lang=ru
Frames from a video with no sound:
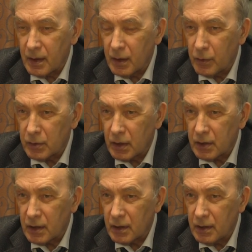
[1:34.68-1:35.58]
И вот
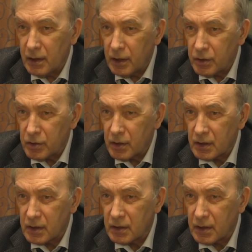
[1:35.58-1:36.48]
эта личная
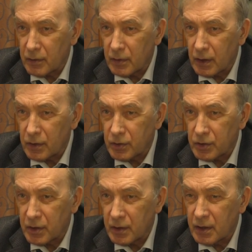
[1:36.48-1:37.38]

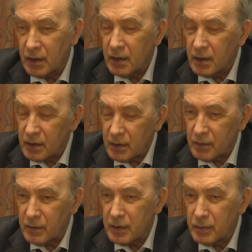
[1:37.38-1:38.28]
составляющая
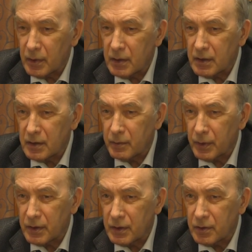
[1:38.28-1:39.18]
весьма
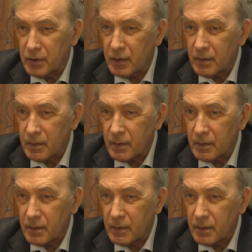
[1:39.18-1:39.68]
несимпатична.